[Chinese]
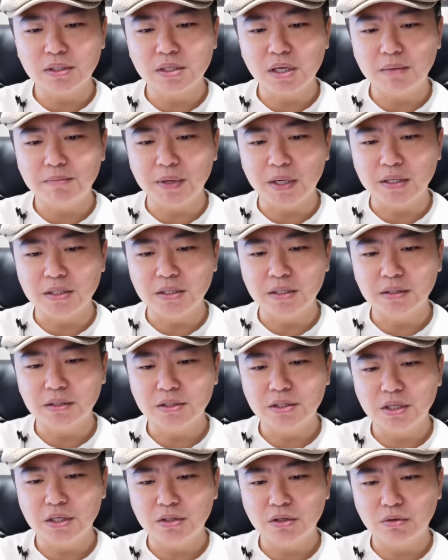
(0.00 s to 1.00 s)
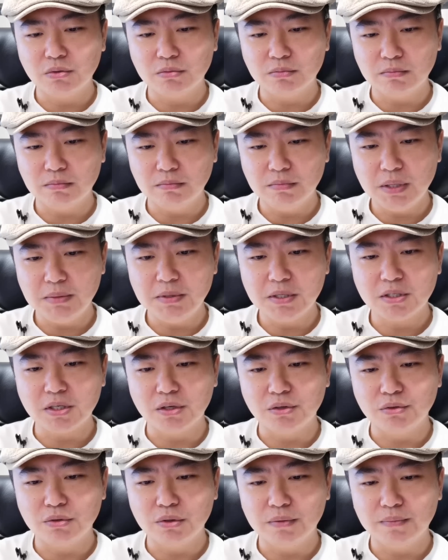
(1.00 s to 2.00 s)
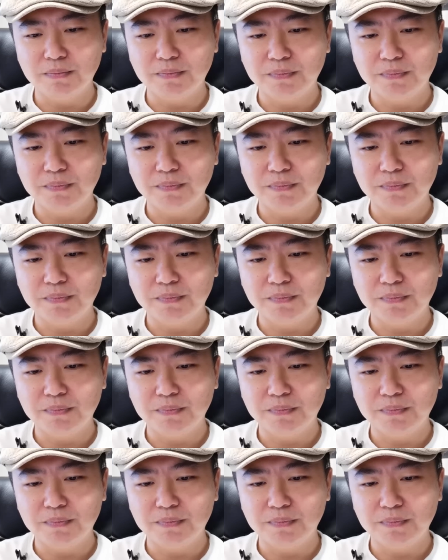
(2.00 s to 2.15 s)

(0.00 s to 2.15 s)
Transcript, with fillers: 在北京接受秘密审讯。